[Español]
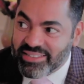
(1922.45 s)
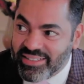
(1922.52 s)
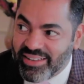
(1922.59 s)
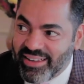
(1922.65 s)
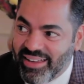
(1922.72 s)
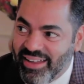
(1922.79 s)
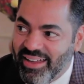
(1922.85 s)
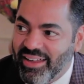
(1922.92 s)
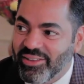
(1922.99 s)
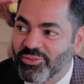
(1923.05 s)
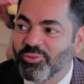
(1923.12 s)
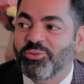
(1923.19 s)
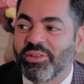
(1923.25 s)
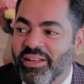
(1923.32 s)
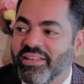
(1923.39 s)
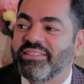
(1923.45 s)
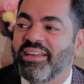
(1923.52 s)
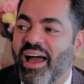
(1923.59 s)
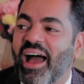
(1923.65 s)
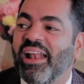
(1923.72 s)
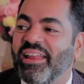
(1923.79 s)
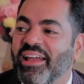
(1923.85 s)
sí tú tienes
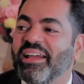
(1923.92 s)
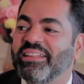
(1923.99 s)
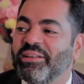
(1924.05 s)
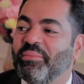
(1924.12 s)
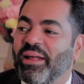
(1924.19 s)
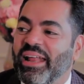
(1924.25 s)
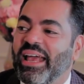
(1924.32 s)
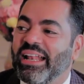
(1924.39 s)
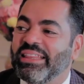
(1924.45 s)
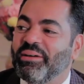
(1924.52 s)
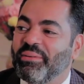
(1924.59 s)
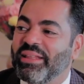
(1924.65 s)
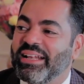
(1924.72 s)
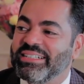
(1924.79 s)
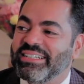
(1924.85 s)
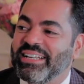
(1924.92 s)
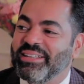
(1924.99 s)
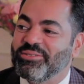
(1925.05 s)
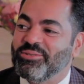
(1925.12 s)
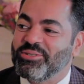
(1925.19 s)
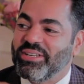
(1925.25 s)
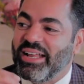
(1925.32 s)
ya alguien que te maneja el tema de las
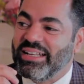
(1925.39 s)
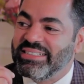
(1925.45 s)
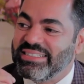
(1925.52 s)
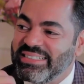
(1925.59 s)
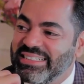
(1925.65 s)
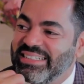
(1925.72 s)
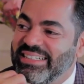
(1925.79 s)
redes sociales.